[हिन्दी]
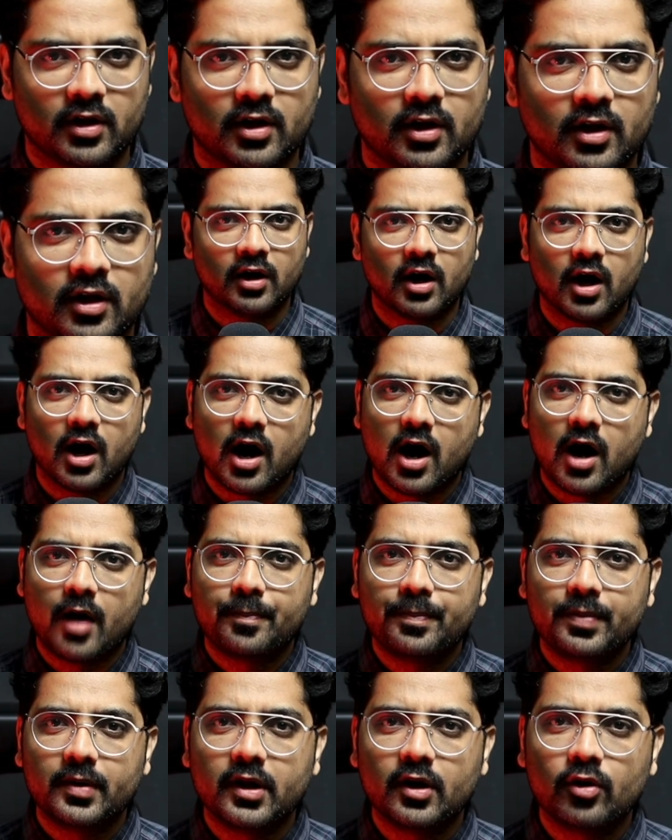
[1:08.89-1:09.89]
क्लियर
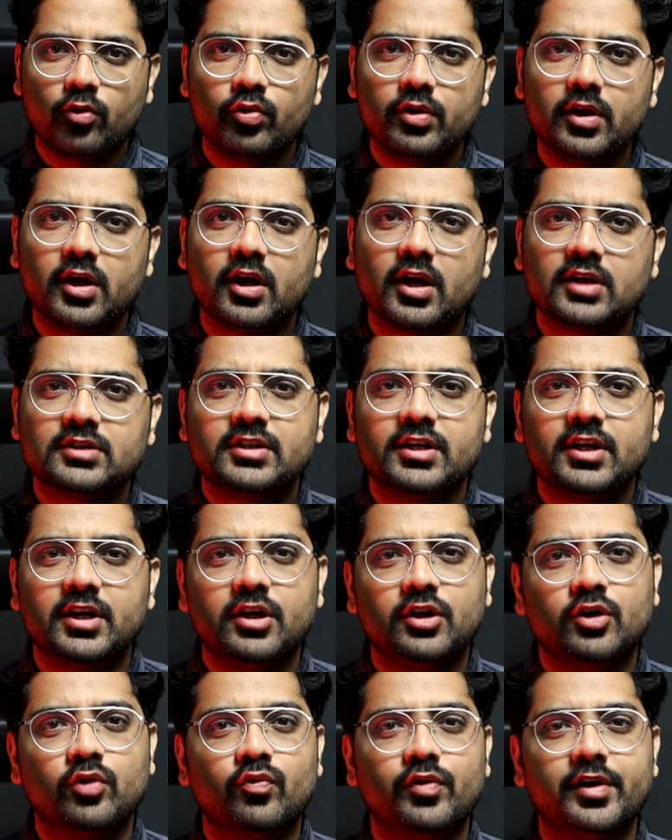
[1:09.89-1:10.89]
आपने कोई एक ऐसी
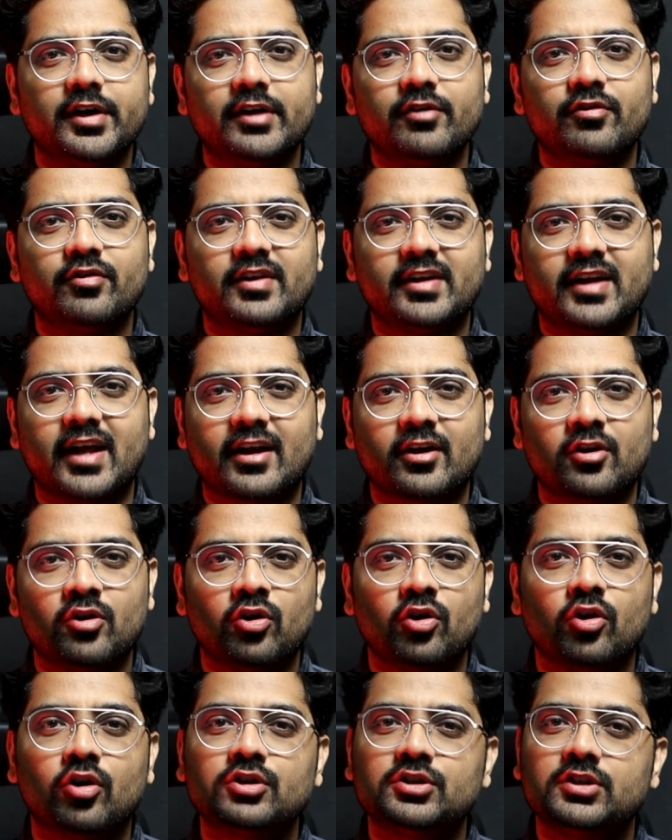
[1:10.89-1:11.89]
इनोवेटिव
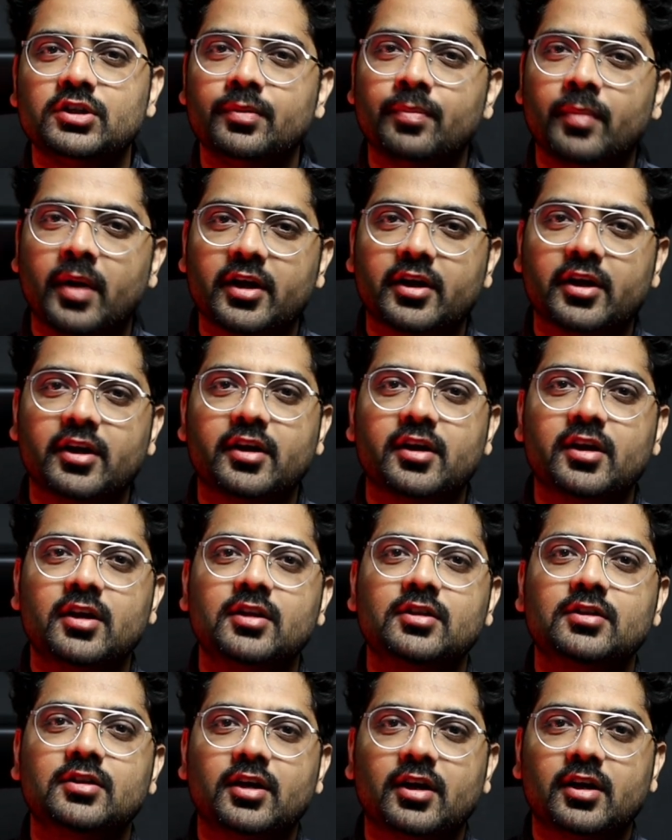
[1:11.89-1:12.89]
टेक्नोलॉजी मार्केट के
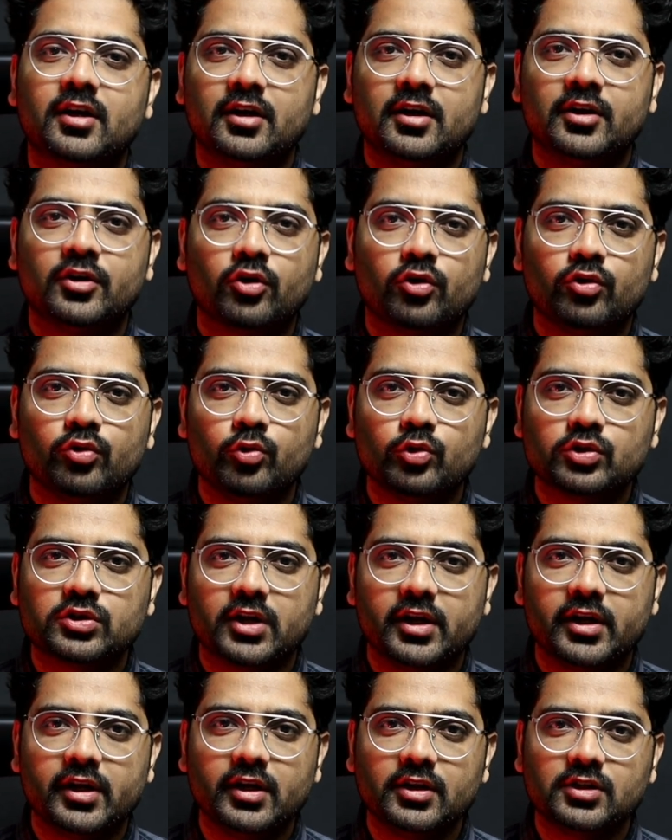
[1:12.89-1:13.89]
अंदर इंट्रोड्यूस
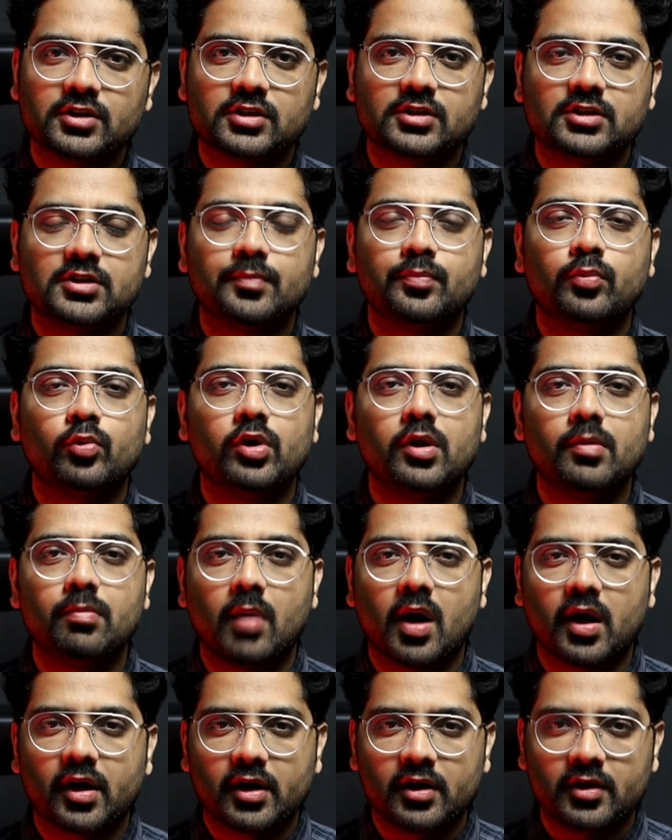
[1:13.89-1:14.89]
करी जिससे पूरी
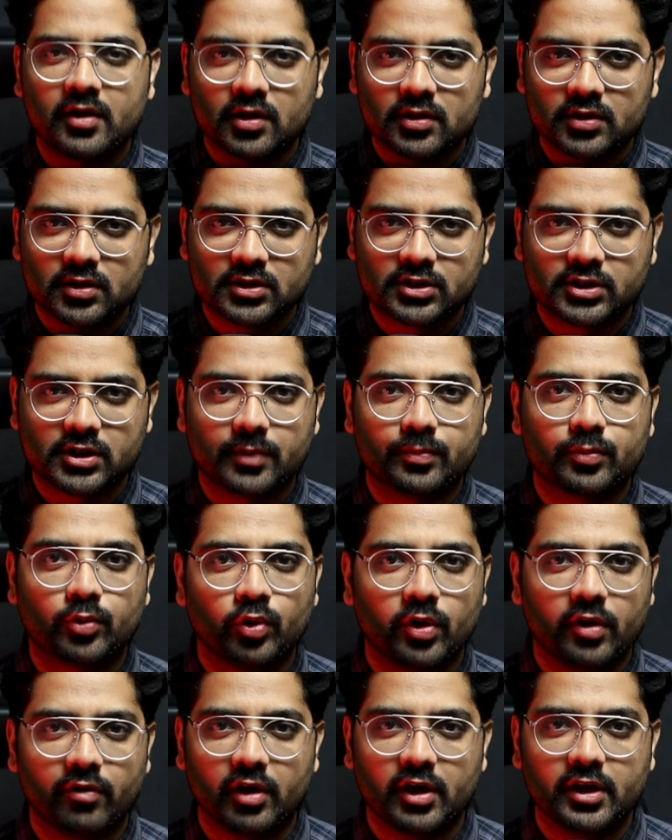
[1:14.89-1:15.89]
मार्केट ना डिस्टर्ब
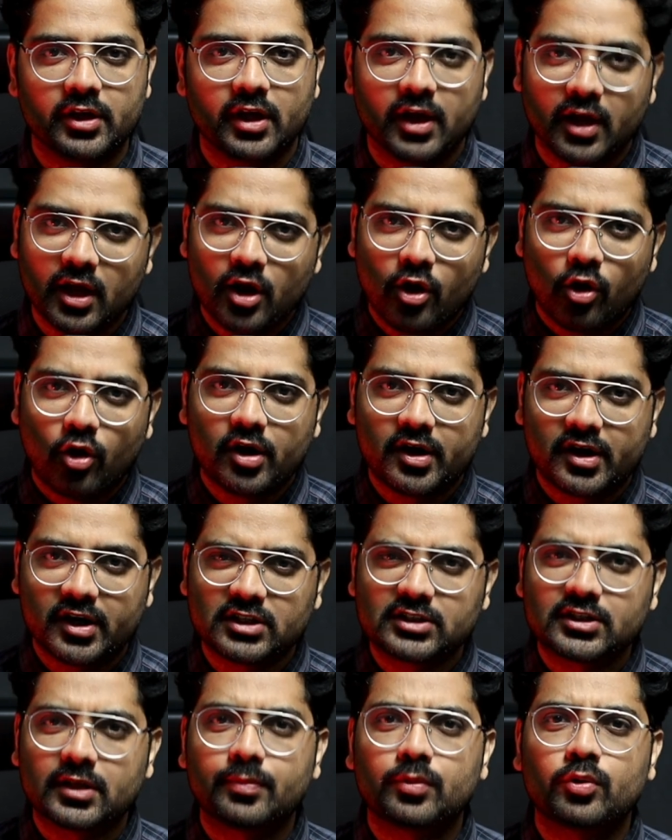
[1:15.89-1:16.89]
होने वाली है और
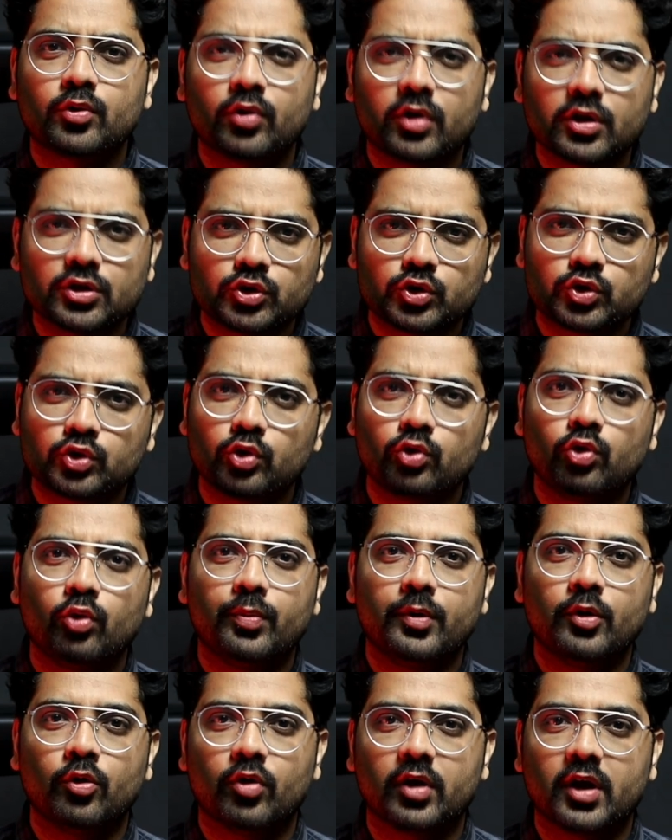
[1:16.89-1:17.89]
डिस्टर्ब होना शुरू
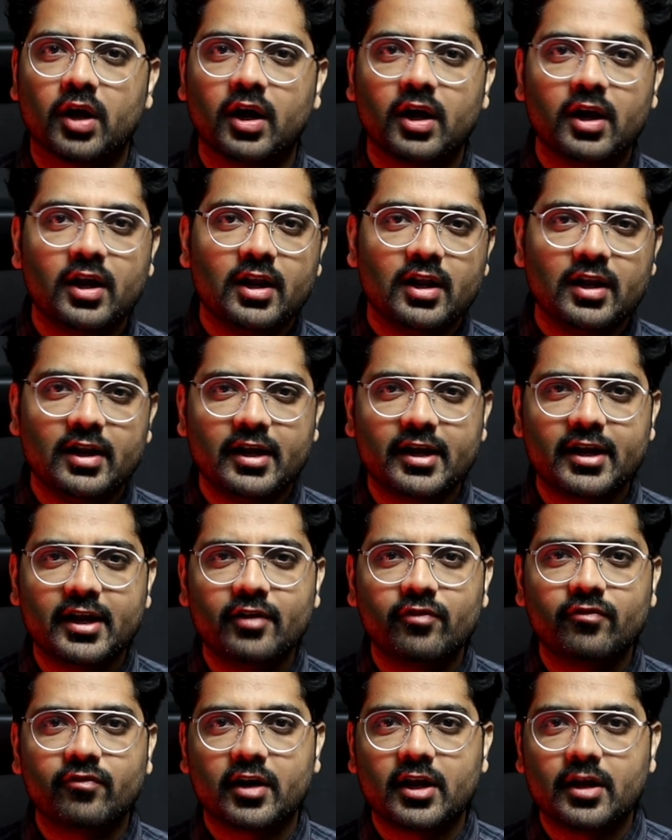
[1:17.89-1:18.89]
भी हो गया
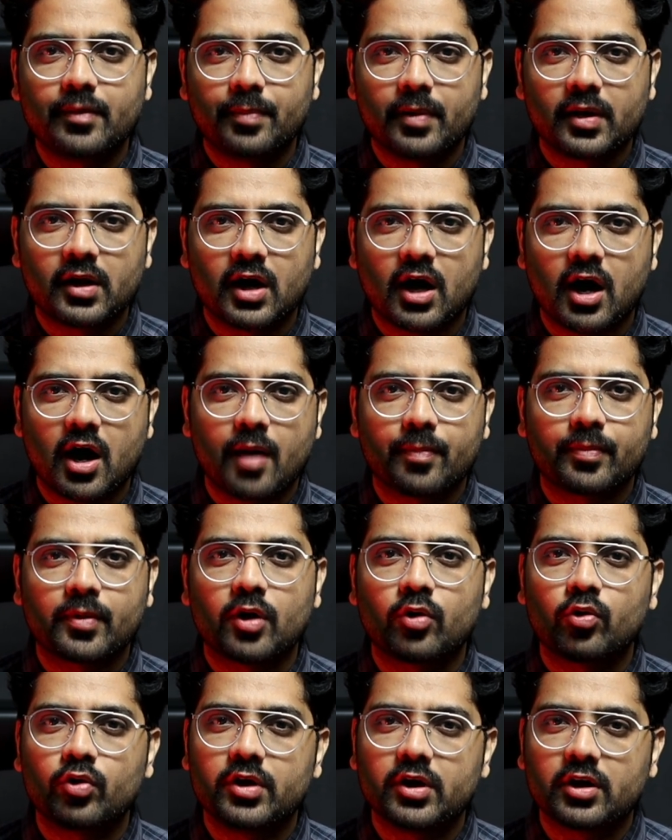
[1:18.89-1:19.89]
लेकिन वहीं पर
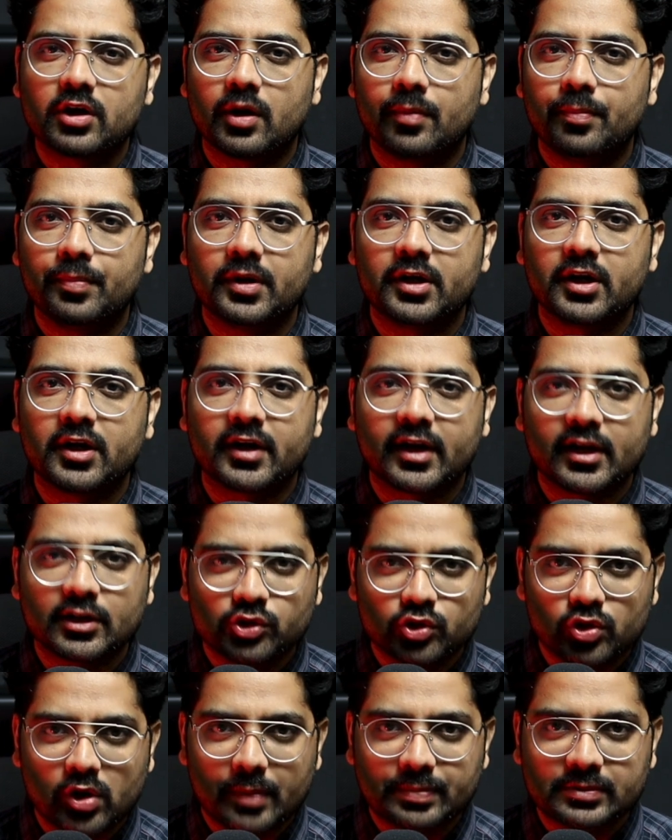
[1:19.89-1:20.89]
आपका कोई एक कंपटीटर है
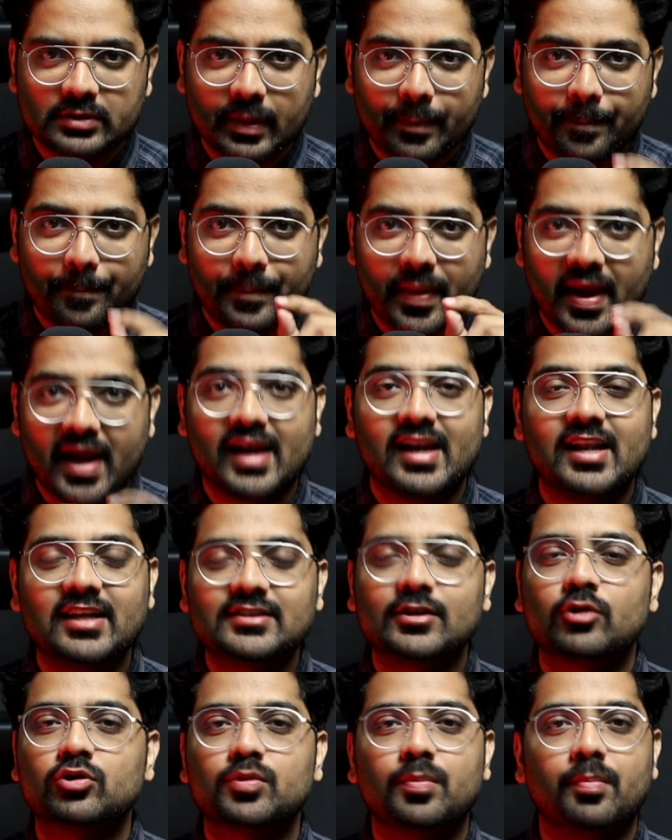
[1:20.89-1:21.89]
जो आपसे पहले
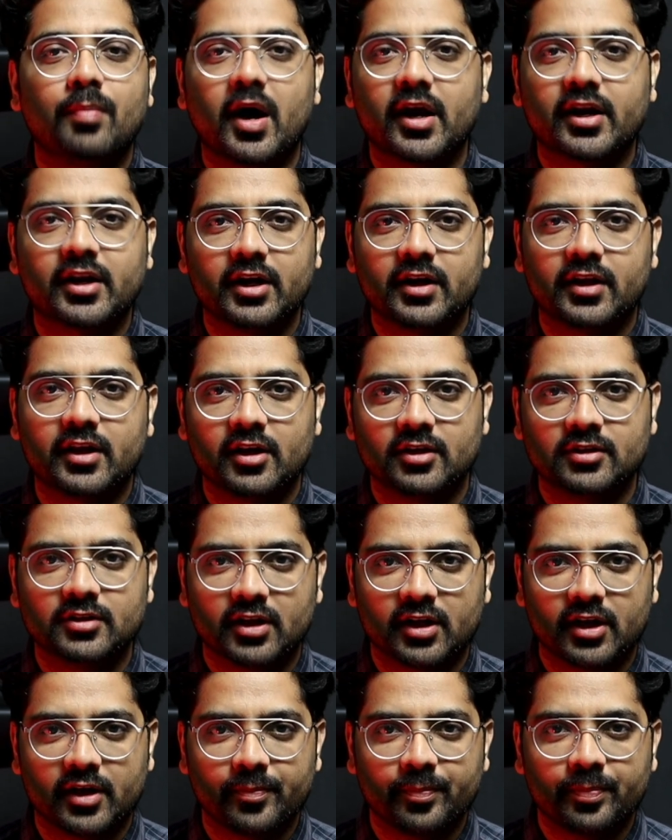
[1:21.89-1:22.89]
से उस मार्केट के
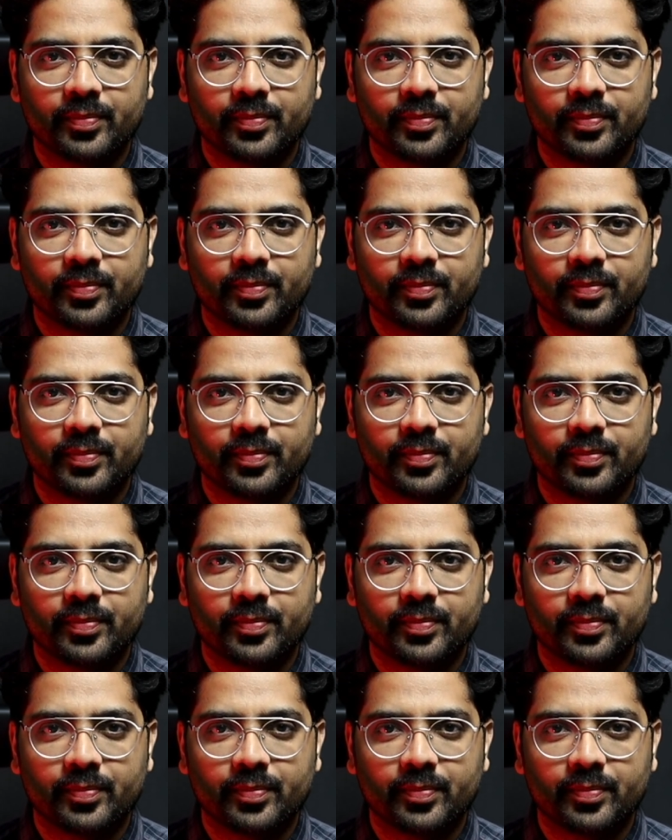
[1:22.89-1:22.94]
अंदर